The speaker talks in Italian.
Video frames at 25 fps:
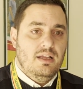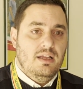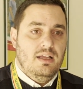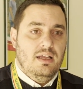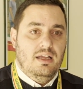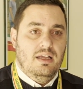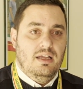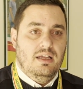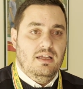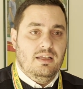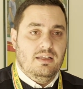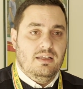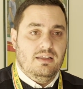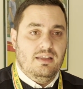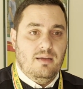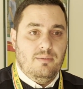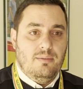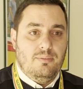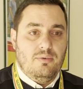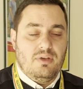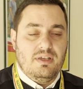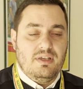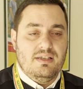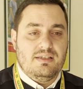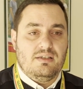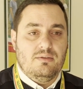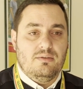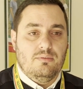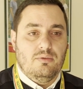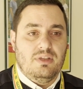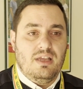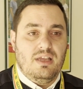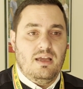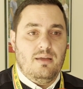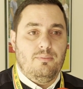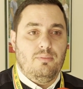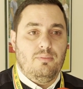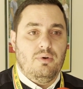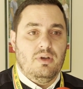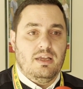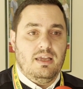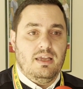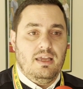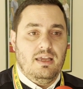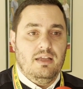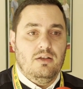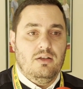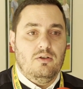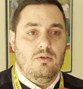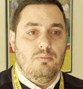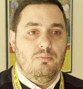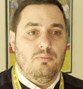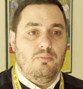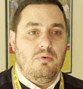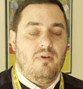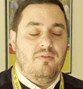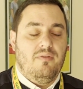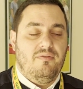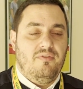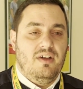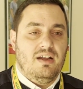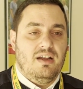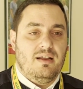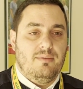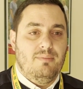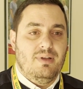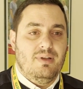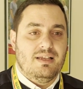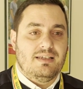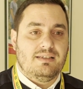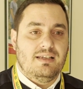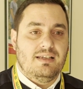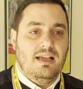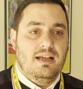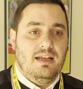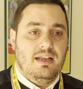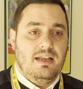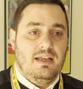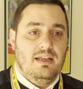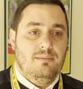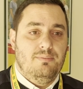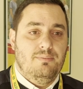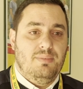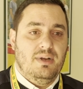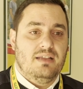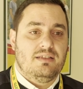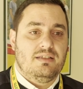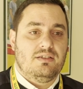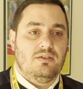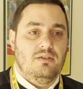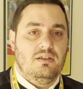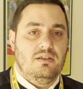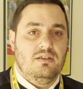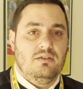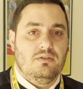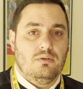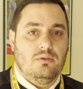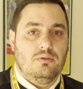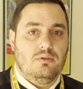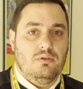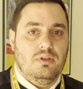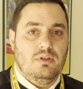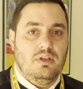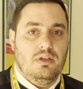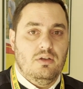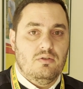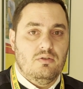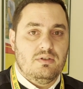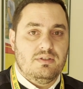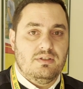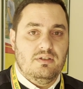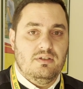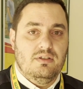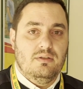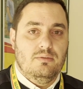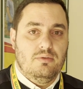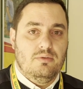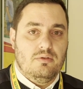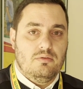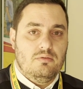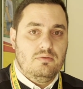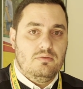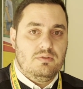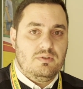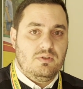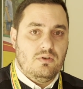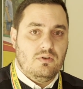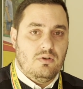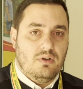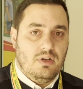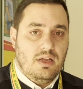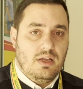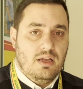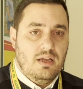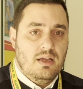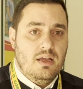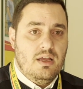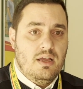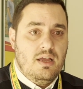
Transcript: eh, da pochissimo tempo e che non può far abbassare il prezzo al di sotto dei costi di produzione,